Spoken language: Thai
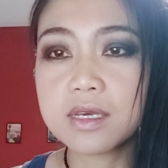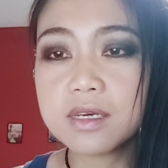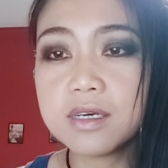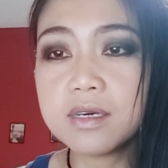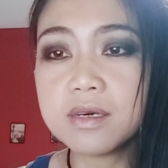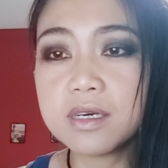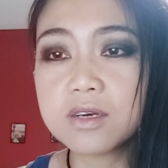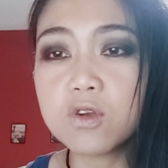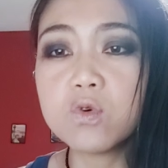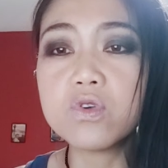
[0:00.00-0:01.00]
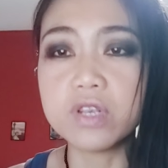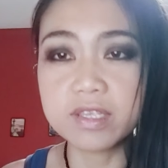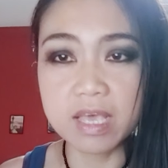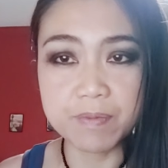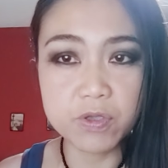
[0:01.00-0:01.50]
คือก็รู้อยู่
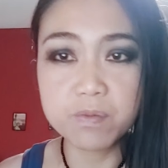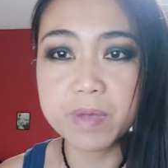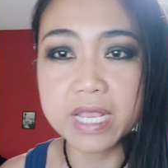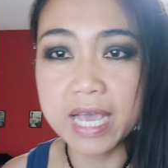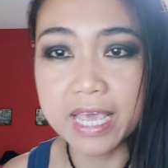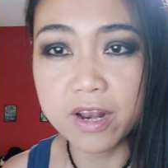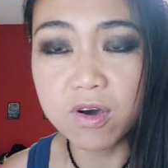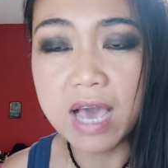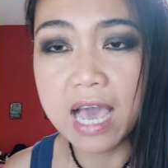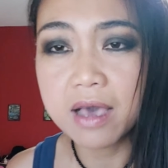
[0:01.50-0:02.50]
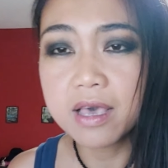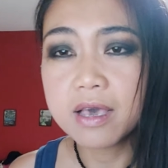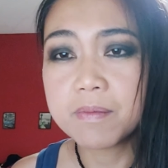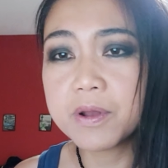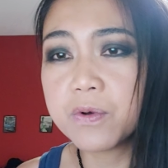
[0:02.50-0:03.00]
นิสัยประยุทธ์เป็นยังไงเนาะอ่ะ
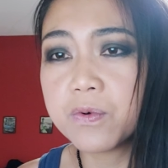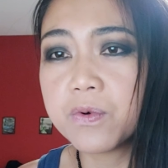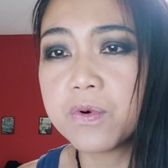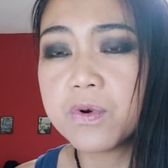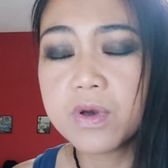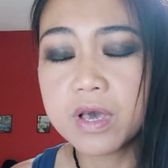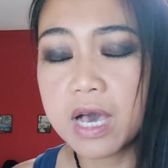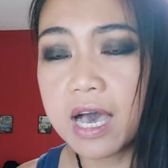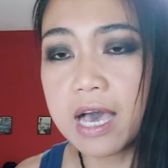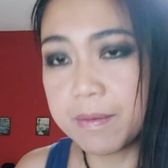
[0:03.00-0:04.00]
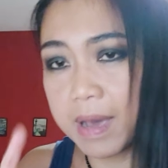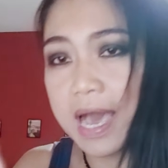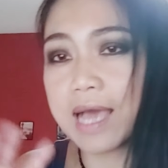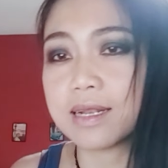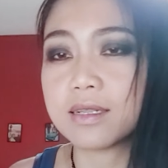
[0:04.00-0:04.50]
มาดูอ่ามา
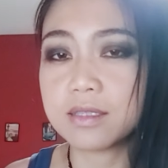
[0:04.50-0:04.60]
อ่าน